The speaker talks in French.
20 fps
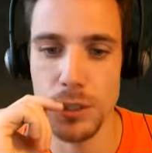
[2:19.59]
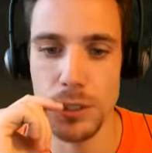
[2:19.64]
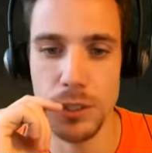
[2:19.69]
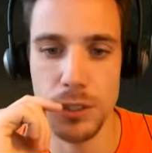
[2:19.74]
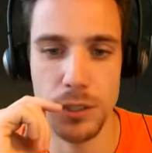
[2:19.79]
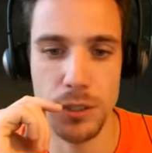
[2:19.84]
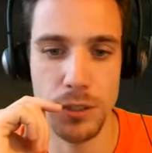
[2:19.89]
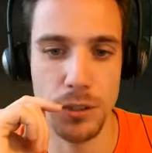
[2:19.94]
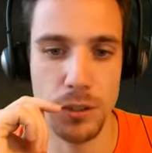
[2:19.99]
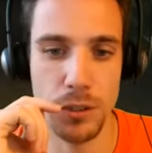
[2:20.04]
et
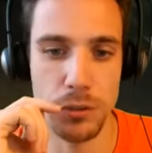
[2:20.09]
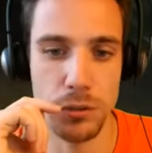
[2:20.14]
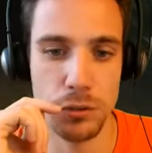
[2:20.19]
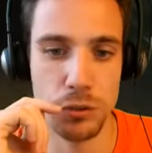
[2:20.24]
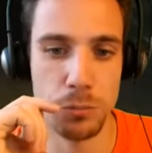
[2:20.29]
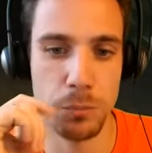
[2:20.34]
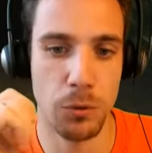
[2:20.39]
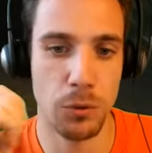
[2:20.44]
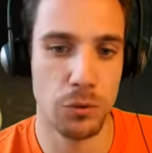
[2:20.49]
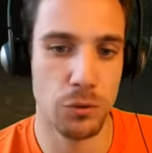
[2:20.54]
euh, donc je
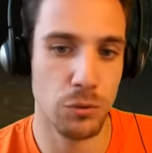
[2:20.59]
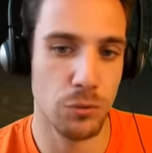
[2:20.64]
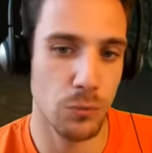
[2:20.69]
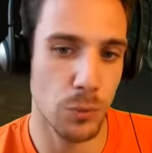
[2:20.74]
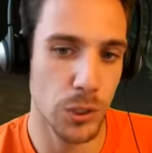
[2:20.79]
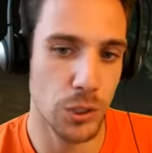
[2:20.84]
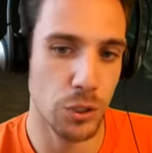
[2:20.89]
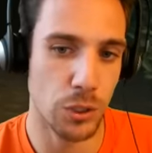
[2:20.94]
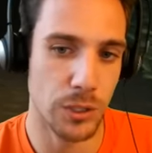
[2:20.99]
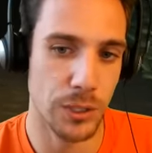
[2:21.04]
prends
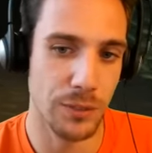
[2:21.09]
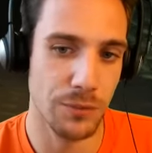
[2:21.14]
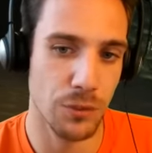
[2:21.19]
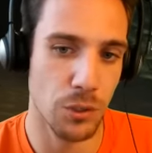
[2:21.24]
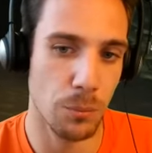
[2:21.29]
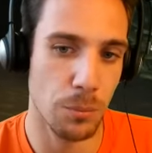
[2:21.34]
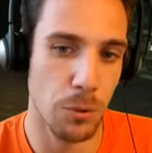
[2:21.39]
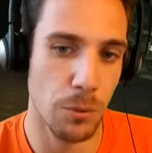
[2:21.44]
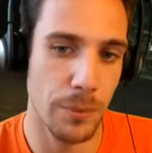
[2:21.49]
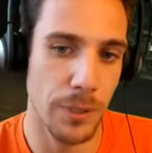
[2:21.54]
Watcher Gift en
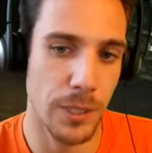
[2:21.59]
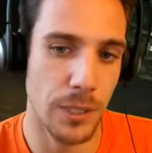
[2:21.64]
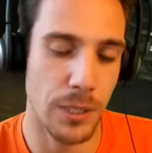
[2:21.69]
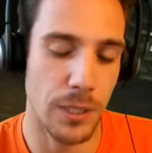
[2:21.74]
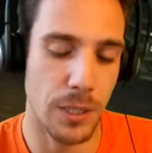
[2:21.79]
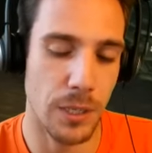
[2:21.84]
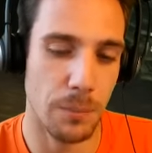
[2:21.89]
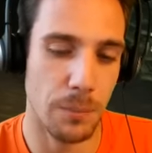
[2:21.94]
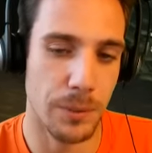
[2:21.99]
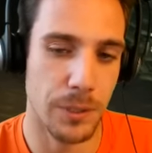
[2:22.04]
premier, et
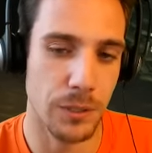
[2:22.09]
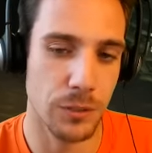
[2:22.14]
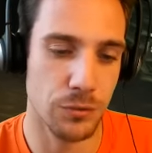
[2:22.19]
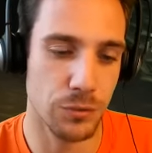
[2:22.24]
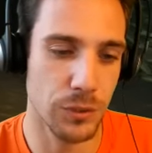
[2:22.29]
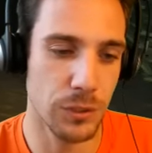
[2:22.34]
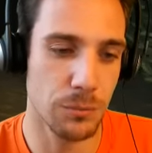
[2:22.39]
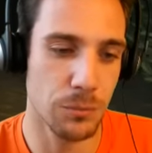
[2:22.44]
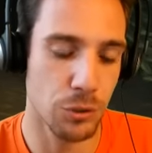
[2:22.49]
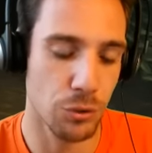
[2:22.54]
après je finis
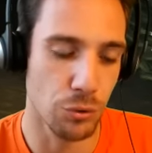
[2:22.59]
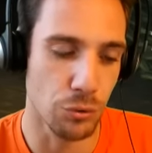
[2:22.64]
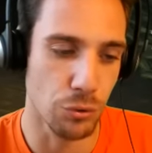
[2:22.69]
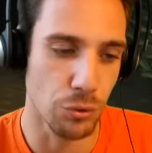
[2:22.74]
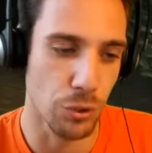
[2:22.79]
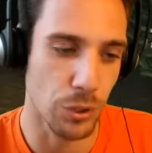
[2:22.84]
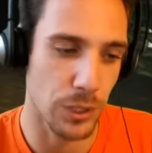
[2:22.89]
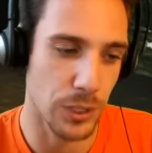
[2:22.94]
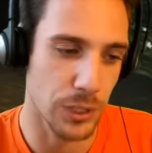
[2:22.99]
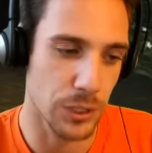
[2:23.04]
mes
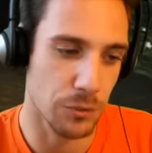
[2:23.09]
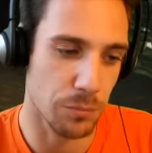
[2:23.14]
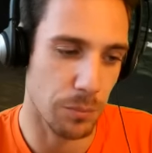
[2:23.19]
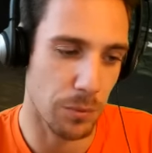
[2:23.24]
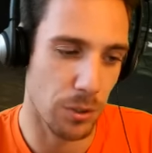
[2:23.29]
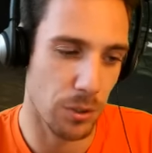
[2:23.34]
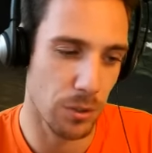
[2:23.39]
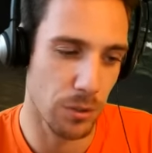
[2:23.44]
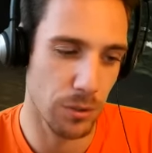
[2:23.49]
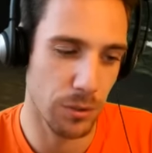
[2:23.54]
chaussures, et je
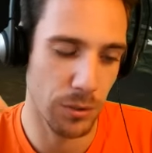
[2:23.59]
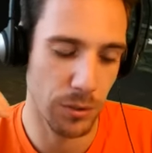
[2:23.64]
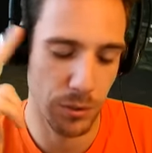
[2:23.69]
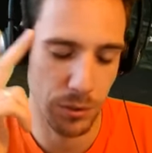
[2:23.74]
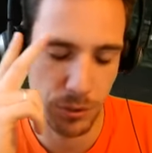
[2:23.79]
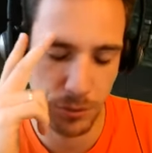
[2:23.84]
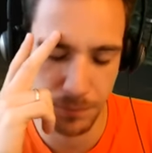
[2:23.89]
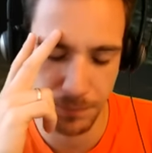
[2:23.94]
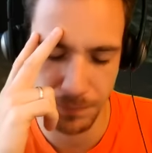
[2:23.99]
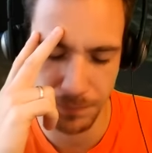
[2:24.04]
prends.
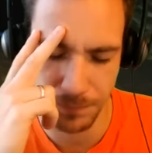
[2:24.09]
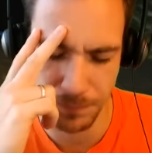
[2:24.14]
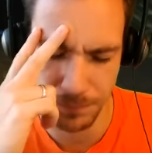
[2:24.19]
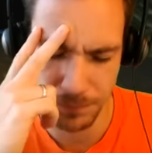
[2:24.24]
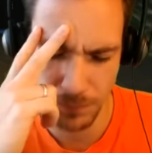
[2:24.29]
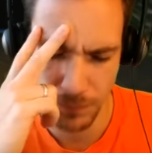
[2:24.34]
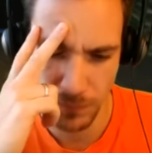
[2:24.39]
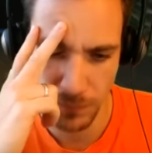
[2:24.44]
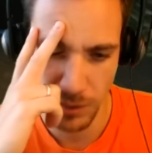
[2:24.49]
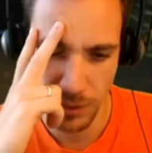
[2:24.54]
Euh,
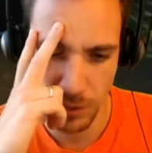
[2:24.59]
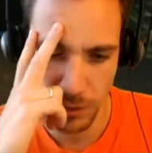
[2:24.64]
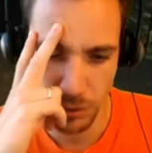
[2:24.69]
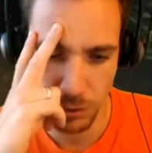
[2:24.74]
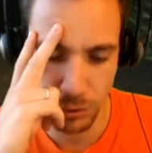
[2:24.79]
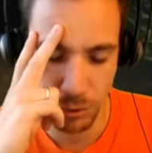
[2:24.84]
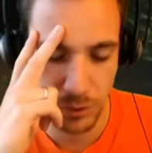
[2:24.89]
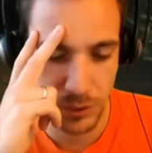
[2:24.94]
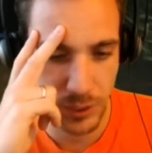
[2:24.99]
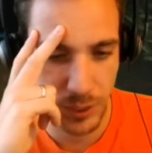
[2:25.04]
le
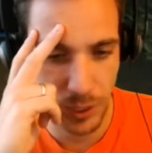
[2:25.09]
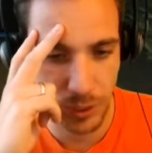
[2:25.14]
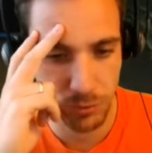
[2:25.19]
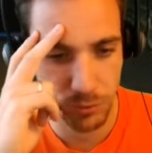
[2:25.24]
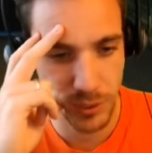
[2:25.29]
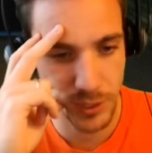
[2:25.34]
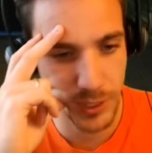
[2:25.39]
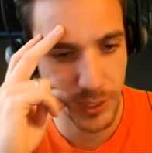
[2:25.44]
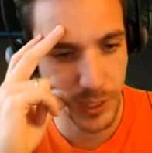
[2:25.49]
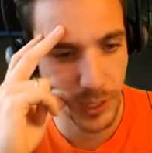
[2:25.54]
truc qui réduit les
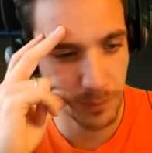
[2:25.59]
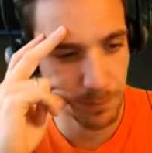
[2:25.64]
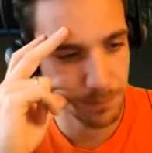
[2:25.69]
dégâts.